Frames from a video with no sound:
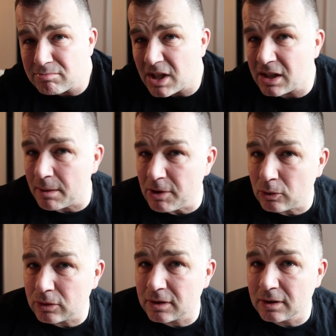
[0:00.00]
kilka
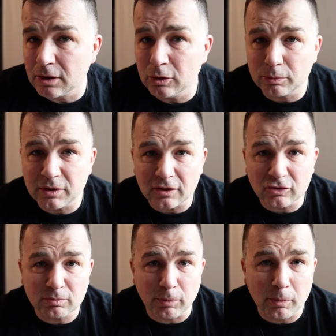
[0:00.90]
minut lub
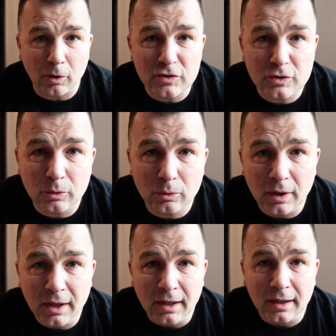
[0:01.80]
też po prostu
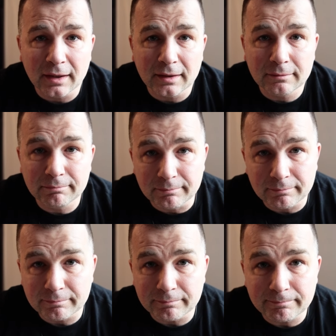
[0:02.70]

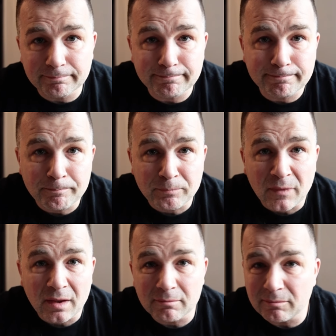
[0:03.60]
ym,
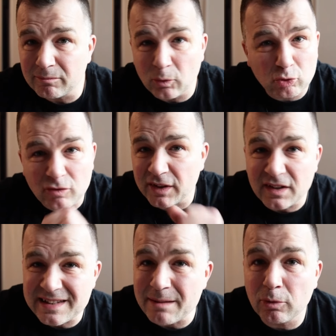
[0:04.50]

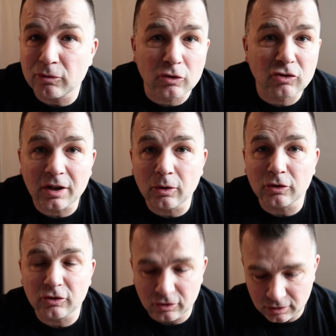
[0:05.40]
używanie zębów do
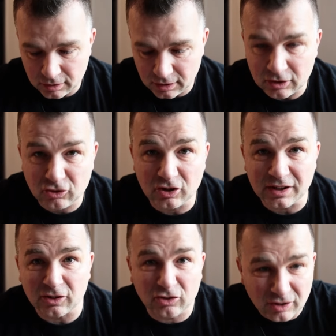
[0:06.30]
czegoś, y, czy
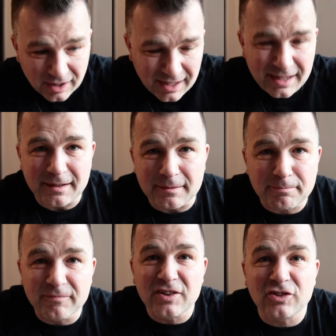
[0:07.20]
też y,
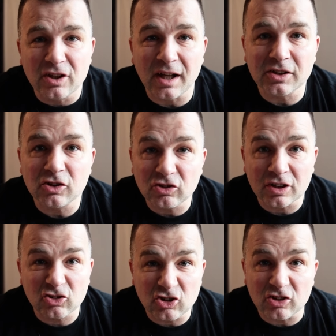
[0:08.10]
wysilanie
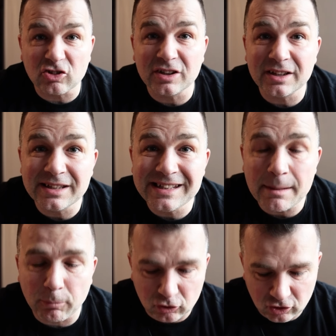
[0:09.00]
się, czy też
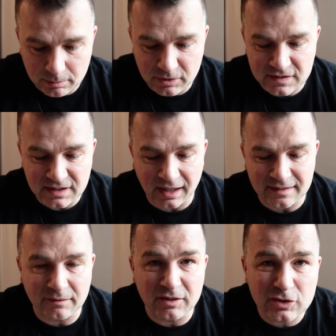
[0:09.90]
niepotrzebny
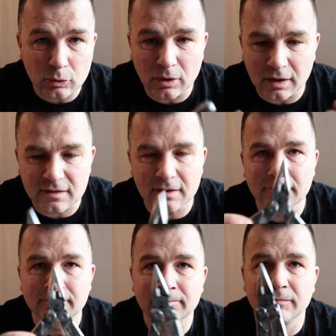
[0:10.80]
stres. A więc co tu jest?
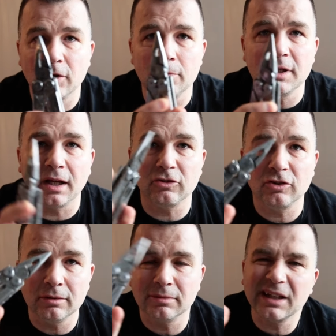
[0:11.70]

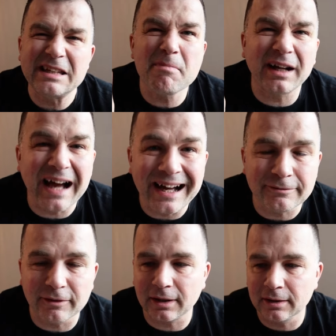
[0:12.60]
Kombinareczki, taki
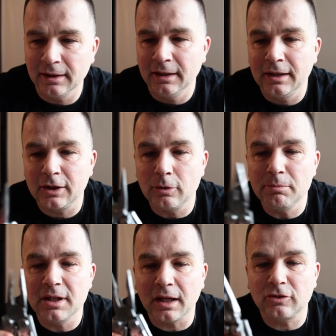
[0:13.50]
MacGyver.
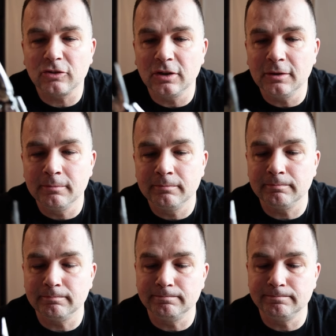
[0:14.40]
Kombinareczki,
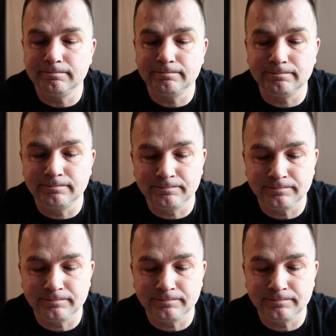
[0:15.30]
ym, mm,